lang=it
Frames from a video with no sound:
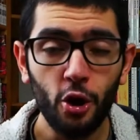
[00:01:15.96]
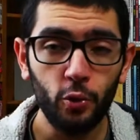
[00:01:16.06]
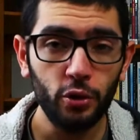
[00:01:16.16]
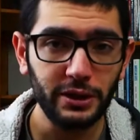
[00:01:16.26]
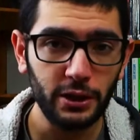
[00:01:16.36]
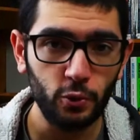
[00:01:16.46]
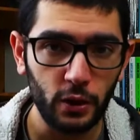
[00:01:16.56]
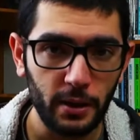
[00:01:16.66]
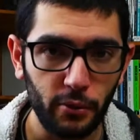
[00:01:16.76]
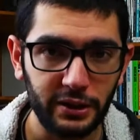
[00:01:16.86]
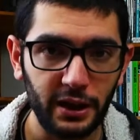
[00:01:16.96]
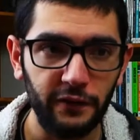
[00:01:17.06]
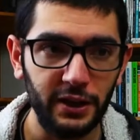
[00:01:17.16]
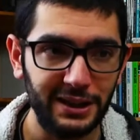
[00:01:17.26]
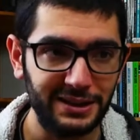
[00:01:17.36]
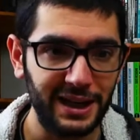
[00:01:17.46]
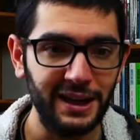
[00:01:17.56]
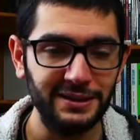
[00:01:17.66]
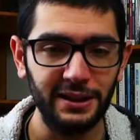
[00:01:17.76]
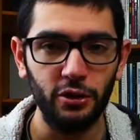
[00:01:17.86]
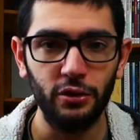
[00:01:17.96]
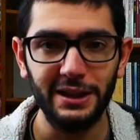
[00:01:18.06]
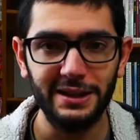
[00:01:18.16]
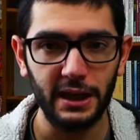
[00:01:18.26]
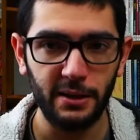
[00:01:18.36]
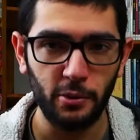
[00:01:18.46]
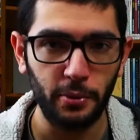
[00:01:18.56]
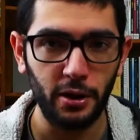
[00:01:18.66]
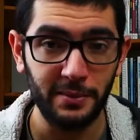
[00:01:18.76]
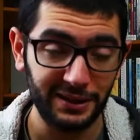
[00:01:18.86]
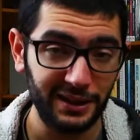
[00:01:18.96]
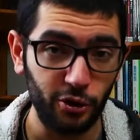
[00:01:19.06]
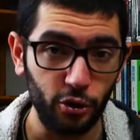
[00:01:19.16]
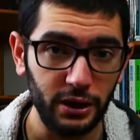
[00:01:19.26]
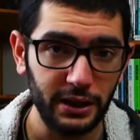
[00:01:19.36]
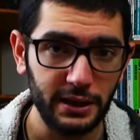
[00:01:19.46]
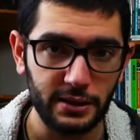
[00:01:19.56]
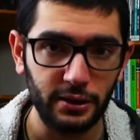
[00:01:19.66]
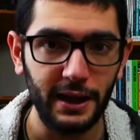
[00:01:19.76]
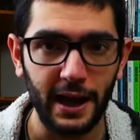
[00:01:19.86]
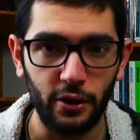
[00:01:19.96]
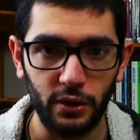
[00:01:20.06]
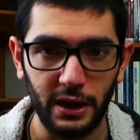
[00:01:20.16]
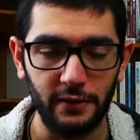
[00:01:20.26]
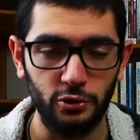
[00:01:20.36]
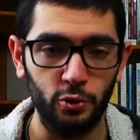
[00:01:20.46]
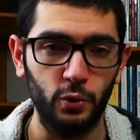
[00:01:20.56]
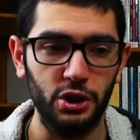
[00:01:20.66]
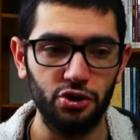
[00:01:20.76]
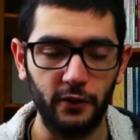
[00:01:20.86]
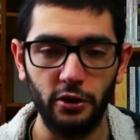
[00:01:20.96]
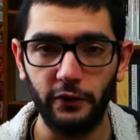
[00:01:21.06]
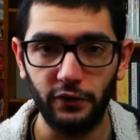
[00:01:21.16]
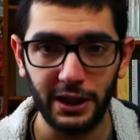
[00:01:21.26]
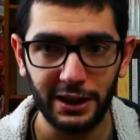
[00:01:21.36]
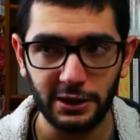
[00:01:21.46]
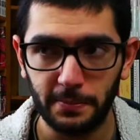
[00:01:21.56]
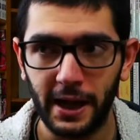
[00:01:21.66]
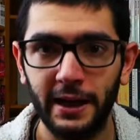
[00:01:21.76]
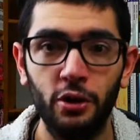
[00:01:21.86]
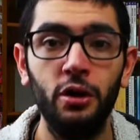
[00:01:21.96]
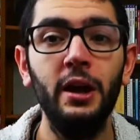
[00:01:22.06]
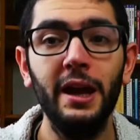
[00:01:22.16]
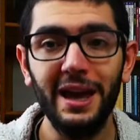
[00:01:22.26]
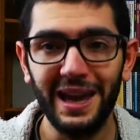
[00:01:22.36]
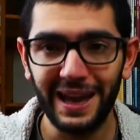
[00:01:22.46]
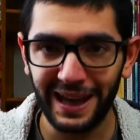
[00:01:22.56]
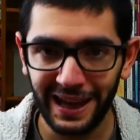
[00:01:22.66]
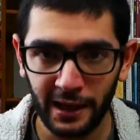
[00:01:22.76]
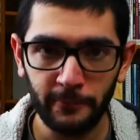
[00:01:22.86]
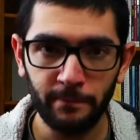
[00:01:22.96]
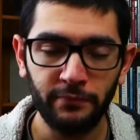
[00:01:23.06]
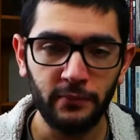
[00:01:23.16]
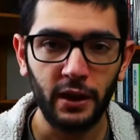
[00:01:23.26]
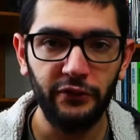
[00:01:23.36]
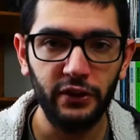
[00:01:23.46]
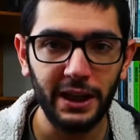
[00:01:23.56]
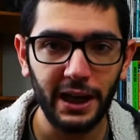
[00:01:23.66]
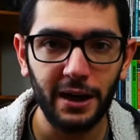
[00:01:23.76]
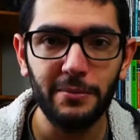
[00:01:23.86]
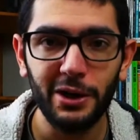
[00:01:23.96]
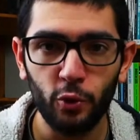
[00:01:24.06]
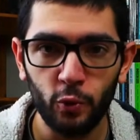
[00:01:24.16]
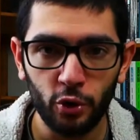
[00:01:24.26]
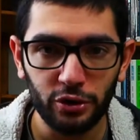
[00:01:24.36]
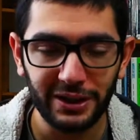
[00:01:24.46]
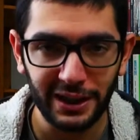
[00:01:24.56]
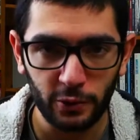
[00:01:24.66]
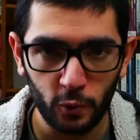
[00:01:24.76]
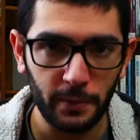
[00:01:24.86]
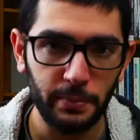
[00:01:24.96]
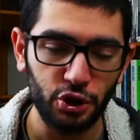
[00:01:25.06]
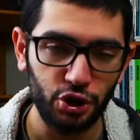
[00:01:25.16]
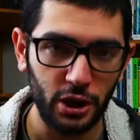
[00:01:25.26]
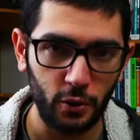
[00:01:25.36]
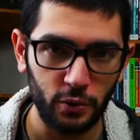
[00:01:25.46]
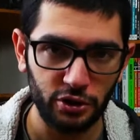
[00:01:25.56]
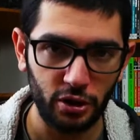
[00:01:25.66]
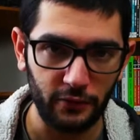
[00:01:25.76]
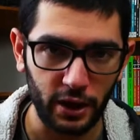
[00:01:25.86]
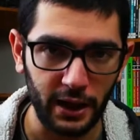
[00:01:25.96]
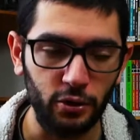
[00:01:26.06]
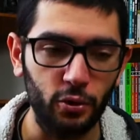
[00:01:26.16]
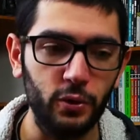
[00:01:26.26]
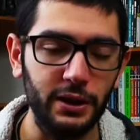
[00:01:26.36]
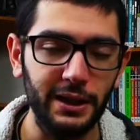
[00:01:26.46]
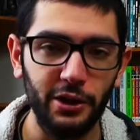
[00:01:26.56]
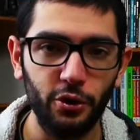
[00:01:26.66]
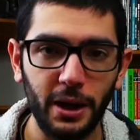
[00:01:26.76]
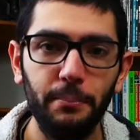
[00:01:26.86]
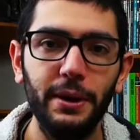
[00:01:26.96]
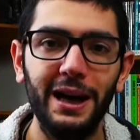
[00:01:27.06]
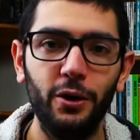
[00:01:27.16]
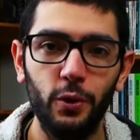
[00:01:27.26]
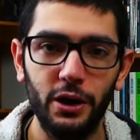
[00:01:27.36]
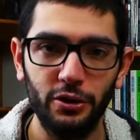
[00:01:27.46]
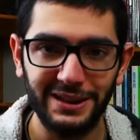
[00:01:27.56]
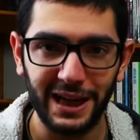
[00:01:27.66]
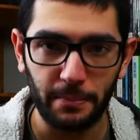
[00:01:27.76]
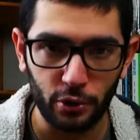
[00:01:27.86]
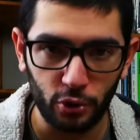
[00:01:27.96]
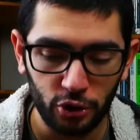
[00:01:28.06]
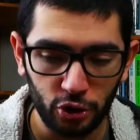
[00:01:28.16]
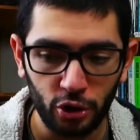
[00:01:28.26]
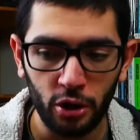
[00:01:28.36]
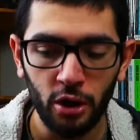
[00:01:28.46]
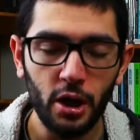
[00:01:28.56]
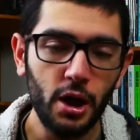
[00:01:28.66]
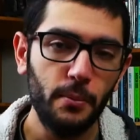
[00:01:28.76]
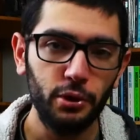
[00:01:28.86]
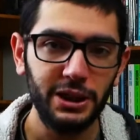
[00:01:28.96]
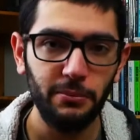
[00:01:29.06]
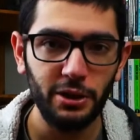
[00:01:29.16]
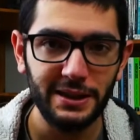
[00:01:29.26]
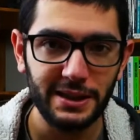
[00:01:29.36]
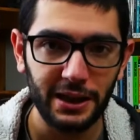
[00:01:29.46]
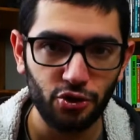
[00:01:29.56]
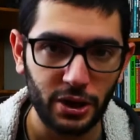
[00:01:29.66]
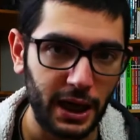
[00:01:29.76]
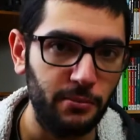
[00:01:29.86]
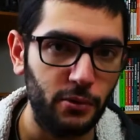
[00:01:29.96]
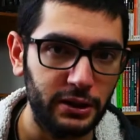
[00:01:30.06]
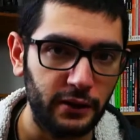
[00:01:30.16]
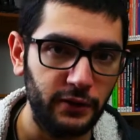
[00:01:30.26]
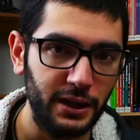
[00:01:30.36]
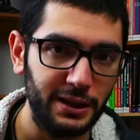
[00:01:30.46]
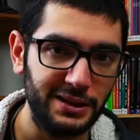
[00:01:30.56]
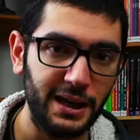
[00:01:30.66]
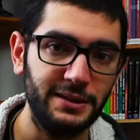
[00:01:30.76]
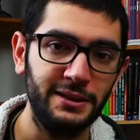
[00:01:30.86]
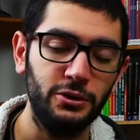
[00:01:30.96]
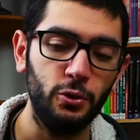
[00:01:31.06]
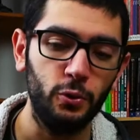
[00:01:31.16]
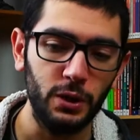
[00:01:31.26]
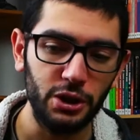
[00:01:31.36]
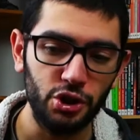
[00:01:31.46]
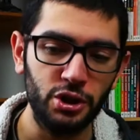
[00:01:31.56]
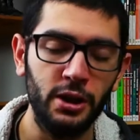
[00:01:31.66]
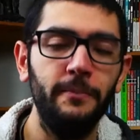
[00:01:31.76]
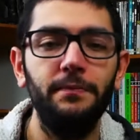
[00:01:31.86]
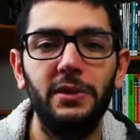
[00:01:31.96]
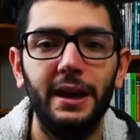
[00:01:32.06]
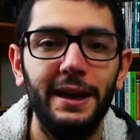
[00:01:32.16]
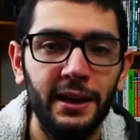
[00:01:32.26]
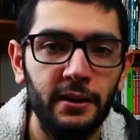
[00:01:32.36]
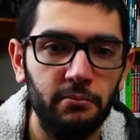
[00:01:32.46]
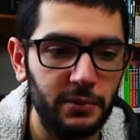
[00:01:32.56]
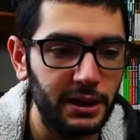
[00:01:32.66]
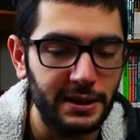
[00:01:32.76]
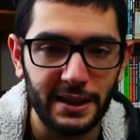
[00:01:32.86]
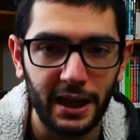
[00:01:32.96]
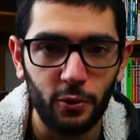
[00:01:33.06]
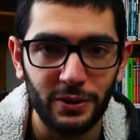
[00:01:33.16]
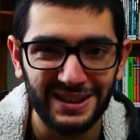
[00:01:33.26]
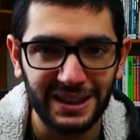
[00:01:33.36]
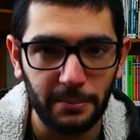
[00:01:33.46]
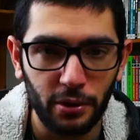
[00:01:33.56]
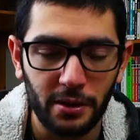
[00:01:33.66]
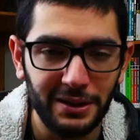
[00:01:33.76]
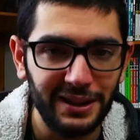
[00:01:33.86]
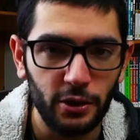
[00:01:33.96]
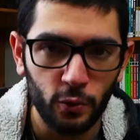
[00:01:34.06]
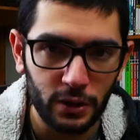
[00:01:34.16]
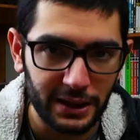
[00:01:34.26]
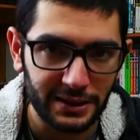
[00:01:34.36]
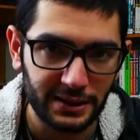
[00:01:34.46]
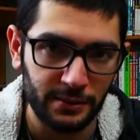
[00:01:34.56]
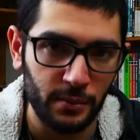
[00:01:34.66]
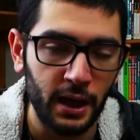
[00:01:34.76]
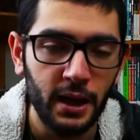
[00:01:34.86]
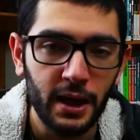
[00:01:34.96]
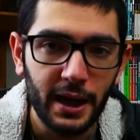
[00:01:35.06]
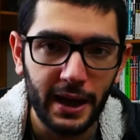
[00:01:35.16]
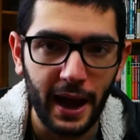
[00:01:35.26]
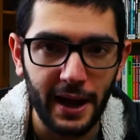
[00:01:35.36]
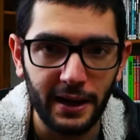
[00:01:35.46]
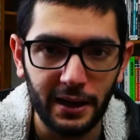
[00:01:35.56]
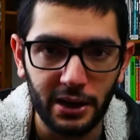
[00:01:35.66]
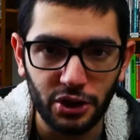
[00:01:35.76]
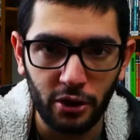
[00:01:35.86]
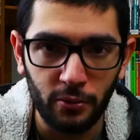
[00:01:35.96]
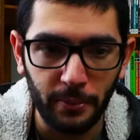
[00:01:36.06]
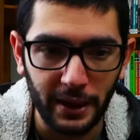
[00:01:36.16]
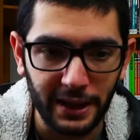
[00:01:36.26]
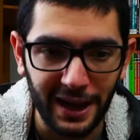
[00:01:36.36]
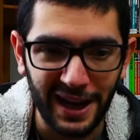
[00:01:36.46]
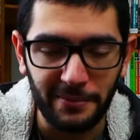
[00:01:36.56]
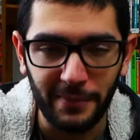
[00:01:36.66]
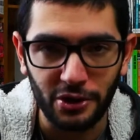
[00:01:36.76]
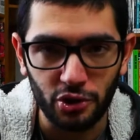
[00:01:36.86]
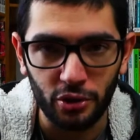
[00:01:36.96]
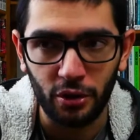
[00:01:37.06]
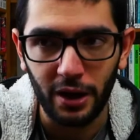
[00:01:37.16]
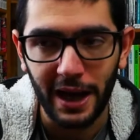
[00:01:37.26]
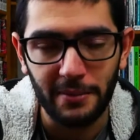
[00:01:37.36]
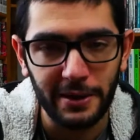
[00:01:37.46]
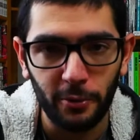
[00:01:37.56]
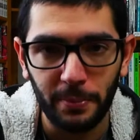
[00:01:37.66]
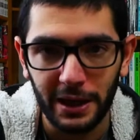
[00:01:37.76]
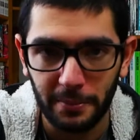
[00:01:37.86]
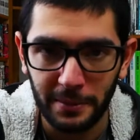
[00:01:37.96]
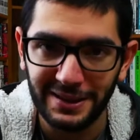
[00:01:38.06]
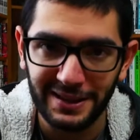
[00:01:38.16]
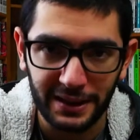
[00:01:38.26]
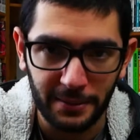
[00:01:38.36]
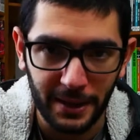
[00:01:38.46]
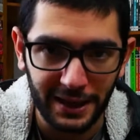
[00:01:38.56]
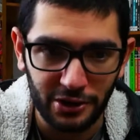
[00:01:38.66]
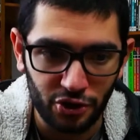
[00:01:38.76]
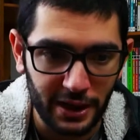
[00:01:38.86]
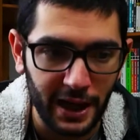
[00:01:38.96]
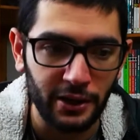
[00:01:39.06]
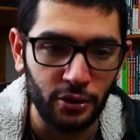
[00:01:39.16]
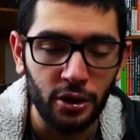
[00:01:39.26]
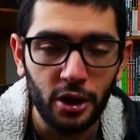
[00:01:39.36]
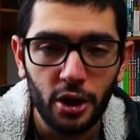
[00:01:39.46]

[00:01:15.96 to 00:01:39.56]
Uno dei due, Immortal Phoenix Rising, lo inizieremo probabilmente con l'inizio dell'anno in live su Twitch. Voglio finire Spyro e finire almeno uno dei due PC a cui sto lavorando. Quindi non appena quello sarà pronto potremo iniziare a giocare Immortal Phoenix Rising su Twitch e iniziare questa probabilmente lunghissima run che ci accompagnerà, immagino, almeno per le prime settimane di gennaio.